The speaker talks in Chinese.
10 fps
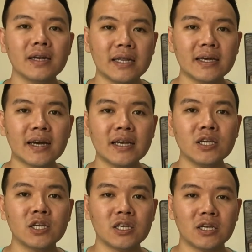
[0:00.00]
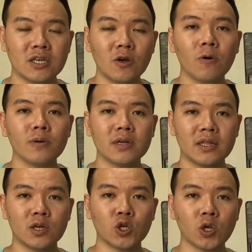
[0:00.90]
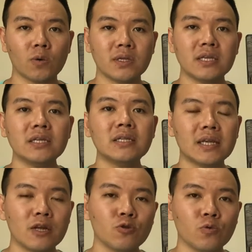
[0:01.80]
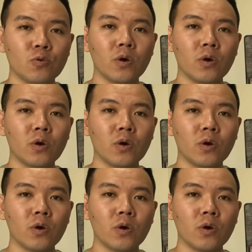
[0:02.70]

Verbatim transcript: 你可以使用你的手机截图，